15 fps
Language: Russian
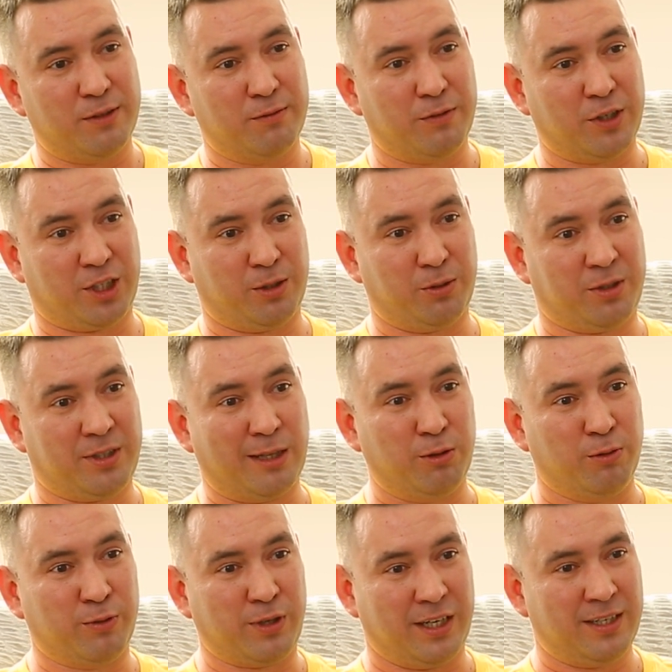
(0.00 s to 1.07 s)
чем в ваших
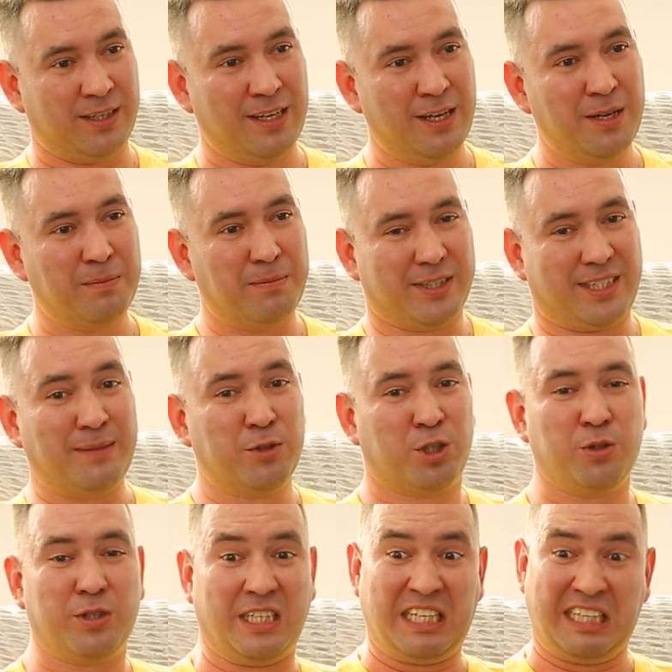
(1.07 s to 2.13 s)
установках. Потому
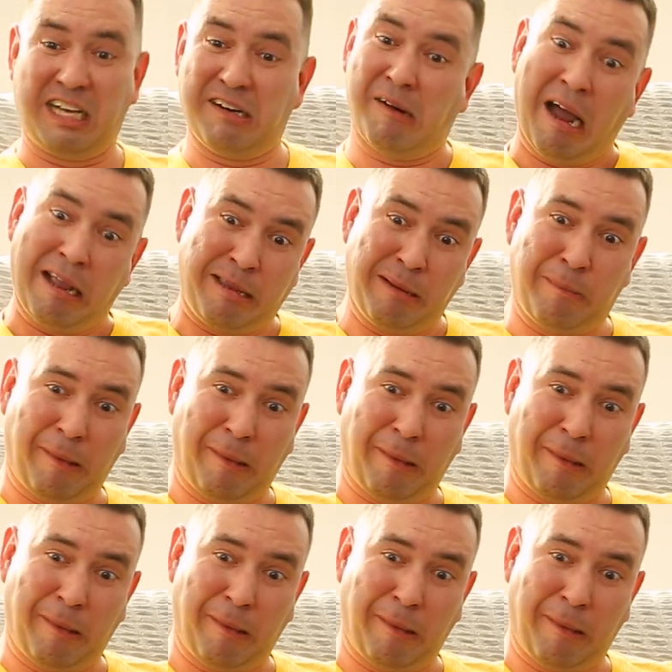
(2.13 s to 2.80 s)
что вот это давайте,